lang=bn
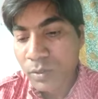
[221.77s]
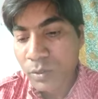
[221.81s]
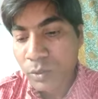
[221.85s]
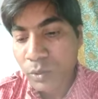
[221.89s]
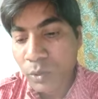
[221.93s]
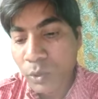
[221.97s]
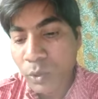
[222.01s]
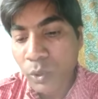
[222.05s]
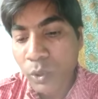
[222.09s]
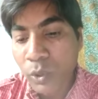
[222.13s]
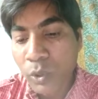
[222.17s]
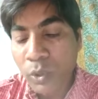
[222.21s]

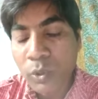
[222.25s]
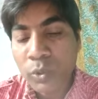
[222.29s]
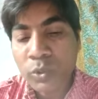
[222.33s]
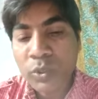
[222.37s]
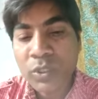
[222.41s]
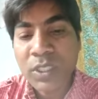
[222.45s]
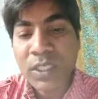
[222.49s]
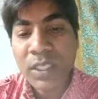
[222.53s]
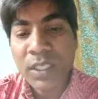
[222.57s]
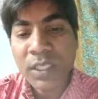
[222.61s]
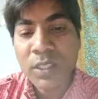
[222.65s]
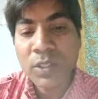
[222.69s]
তুল্য রোধ
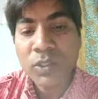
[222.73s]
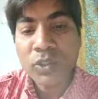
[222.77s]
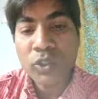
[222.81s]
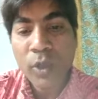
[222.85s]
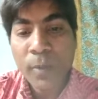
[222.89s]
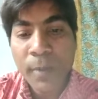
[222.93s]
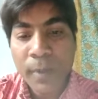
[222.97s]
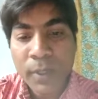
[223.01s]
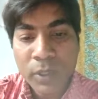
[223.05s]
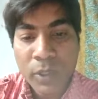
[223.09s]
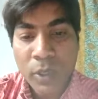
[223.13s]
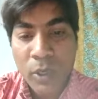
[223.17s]
কি
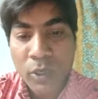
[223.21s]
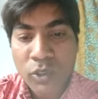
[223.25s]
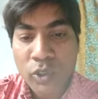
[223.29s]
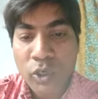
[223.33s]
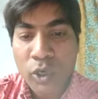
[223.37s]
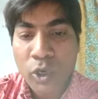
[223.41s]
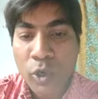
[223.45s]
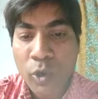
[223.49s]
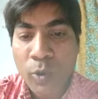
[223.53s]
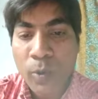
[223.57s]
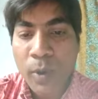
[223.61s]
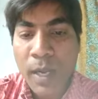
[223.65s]
সমান্তরাল
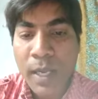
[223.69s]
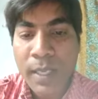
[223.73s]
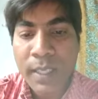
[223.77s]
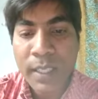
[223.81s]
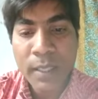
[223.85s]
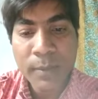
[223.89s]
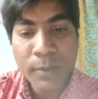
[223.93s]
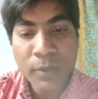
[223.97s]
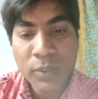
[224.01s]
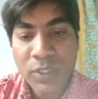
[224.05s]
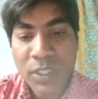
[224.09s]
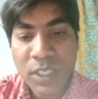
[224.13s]
সমবায়
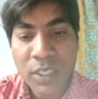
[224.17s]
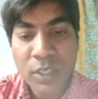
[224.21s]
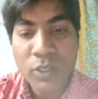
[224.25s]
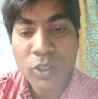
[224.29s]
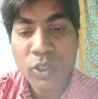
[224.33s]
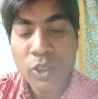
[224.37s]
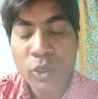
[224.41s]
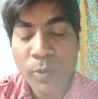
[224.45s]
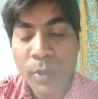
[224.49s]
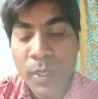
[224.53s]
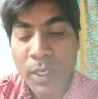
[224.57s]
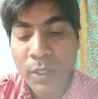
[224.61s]
এবং শ্রেণী
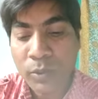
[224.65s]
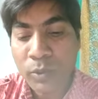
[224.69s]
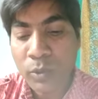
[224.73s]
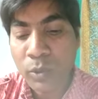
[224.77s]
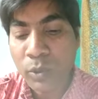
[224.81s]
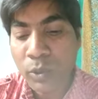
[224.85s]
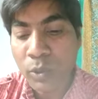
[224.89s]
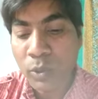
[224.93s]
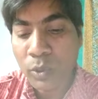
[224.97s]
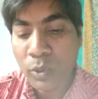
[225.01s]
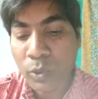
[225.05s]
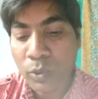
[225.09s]
সময়ের
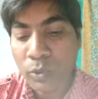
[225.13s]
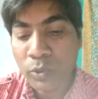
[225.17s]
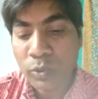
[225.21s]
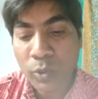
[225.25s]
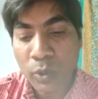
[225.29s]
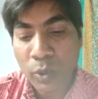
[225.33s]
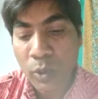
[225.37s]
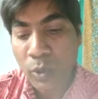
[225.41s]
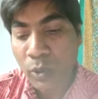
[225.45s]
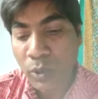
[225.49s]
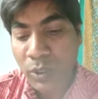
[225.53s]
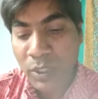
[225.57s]
তুল্য রোধ
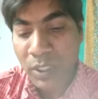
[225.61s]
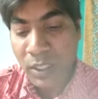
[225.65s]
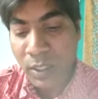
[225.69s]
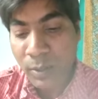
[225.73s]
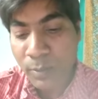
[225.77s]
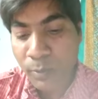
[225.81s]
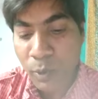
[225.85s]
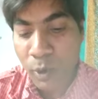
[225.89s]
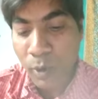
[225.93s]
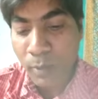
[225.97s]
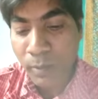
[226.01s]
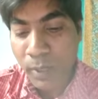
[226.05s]
তুল্য রোধ থেকে
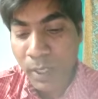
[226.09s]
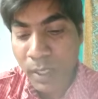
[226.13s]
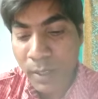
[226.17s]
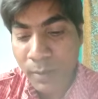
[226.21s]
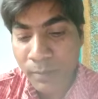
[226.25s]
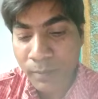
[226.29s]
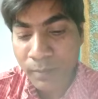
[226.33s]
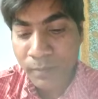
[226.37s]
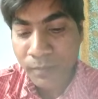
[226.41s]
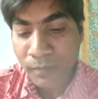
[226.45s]
প্রবলেম